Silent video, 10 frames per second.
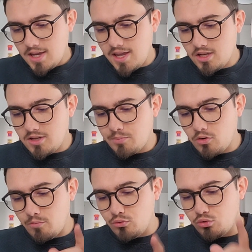Et j'ai pris
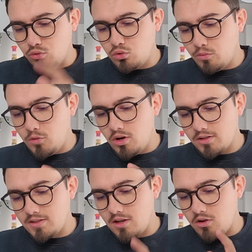en plus une soupe de
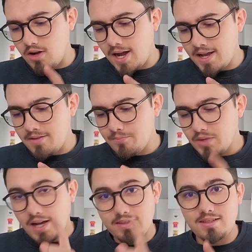lentilles corail
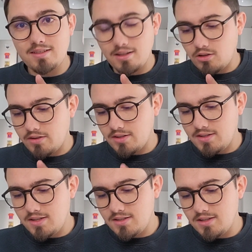à
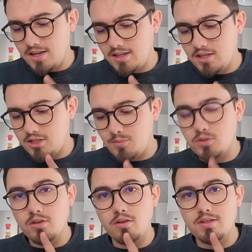6,90 et des
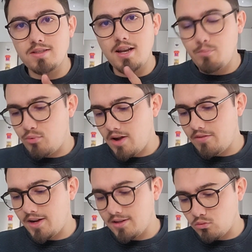chips sel et
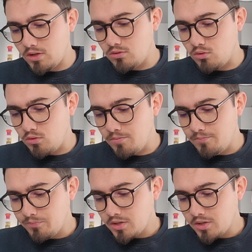poivre à 3 euros.